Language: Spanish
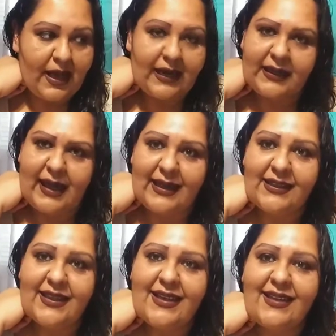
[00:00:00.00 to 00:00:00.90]

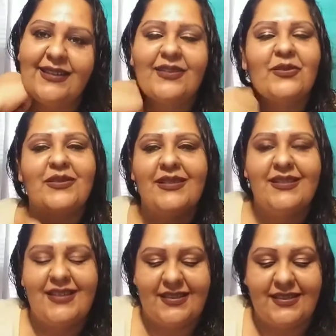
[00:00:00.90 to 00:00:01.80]
alcalde, no sé
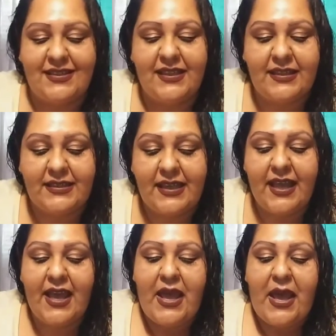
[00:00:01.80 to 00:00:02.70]
si así se
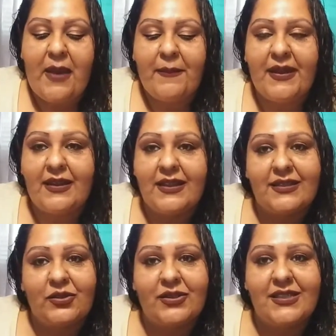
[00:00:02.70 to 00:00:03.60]
dice. Eh,
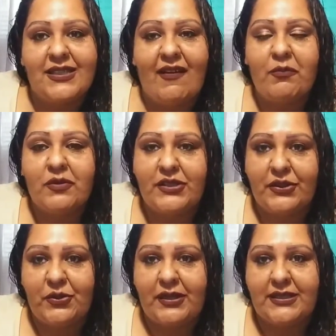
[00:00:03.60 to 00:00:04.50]
entonces estábamos
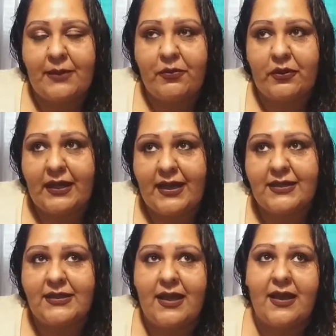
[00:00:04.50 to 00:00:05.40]
yendo casa por
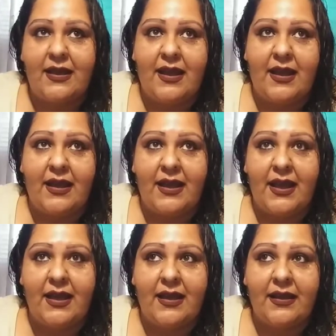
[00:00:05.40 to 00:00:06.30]
casa
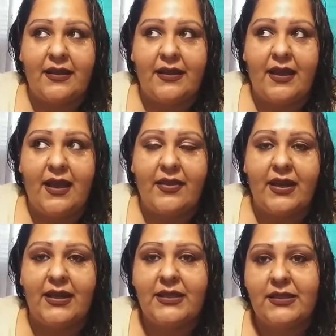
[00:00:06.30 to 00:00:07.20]
a
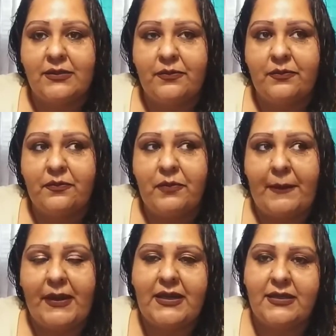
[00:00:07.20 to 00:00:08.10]
darles mm,
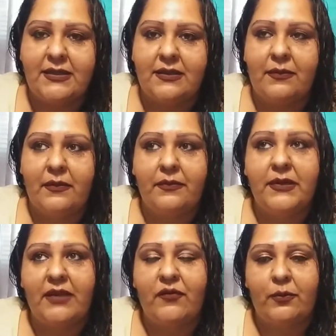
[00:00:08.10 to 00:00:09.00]
papeles
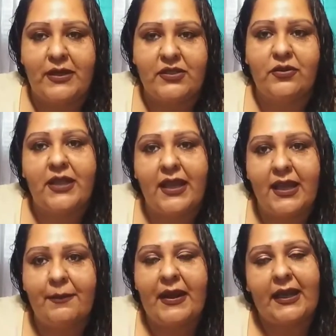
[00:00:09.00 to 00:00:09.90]
de información
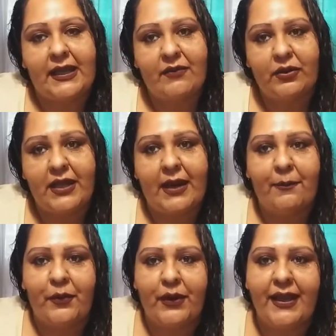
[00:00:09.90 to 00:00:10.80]
de él para que
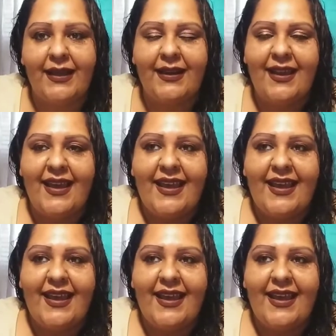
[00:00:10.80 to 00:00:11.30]
votaran por él